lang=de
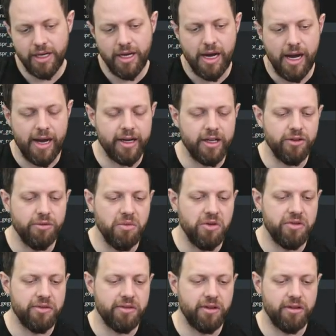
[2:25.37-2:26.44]
Eigentlich
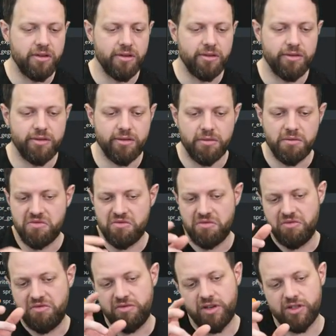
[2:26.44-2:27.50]
müsste ich das
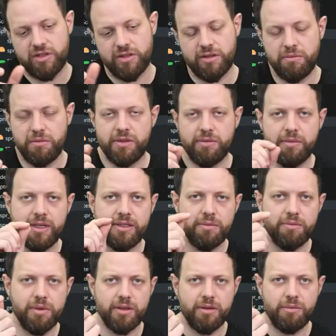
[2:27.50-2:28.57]
fast ein bisschen besser
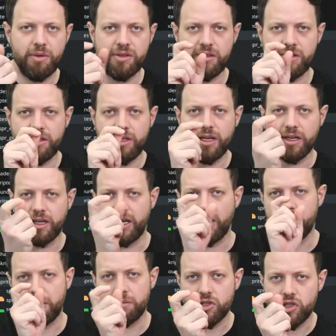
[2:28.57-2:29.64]
positionieren, genau
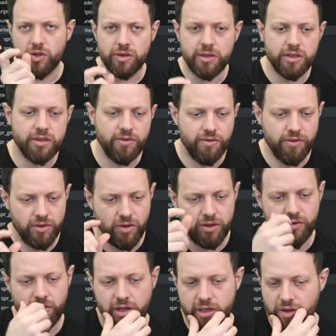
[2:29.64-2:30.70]
beim Schuss, dort
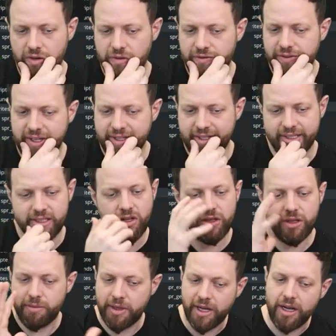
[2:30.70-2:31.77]
wo getroffen wird. Das könnte
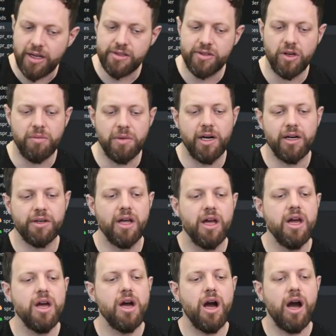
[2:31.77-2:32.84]
man alles noch machen,
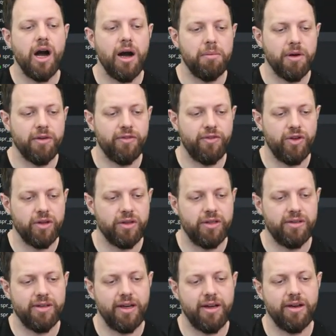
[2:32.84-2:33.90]
aber für
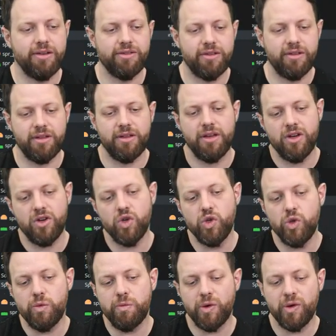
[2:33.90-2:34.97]
diese ersten
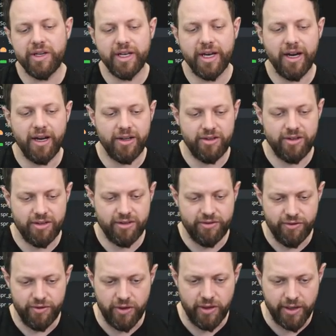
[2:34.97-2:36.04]
Übungen reicht das
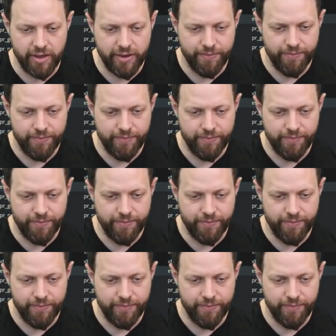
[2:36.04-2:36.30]
völlig.